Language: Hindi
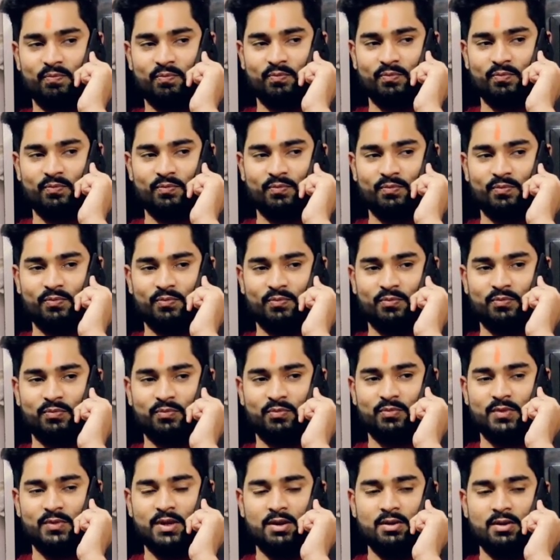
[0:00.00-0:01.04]
चुप रुक
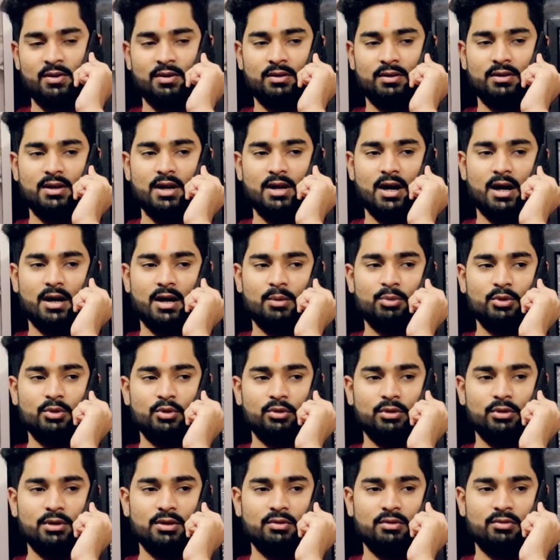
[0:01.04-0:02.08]
क्या आप
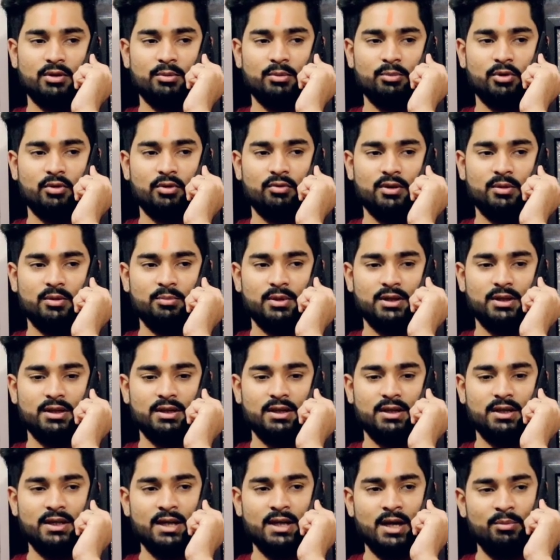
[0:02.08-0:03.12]
बताओ गर्लफ्रेंड बॉयफ्रेंड
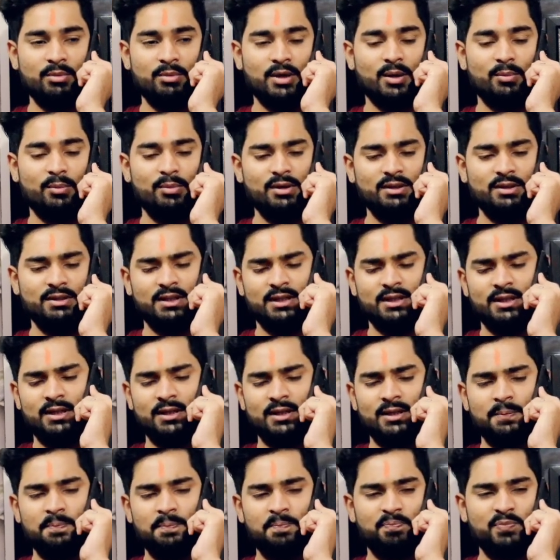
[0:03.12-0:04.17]
बन गए क्या अभी
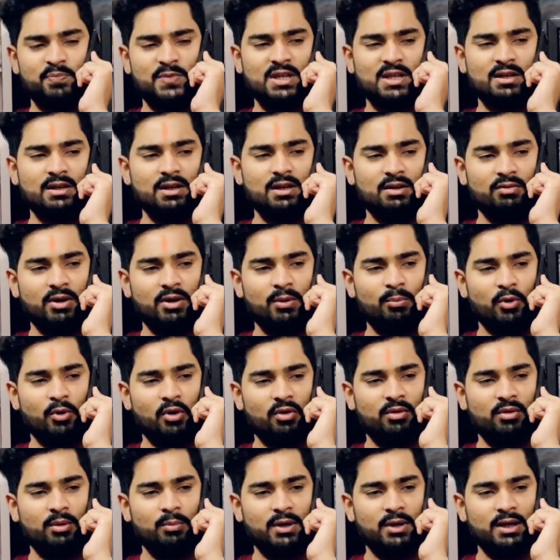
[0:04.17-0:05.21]
गर्लफ्रेंड
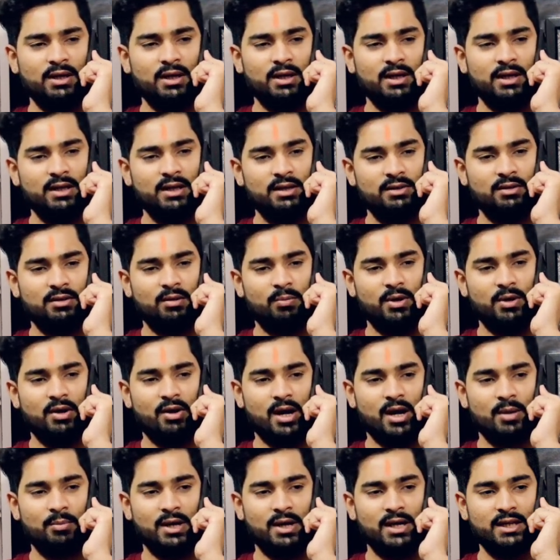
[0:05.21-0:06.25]
बॉयफ्रेंड बन गए हैं कि सिर्फ
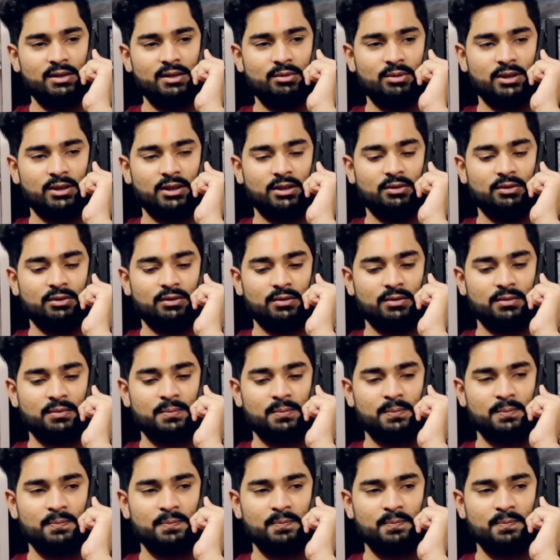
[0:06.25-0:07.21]
ड्रामा है ये बता दो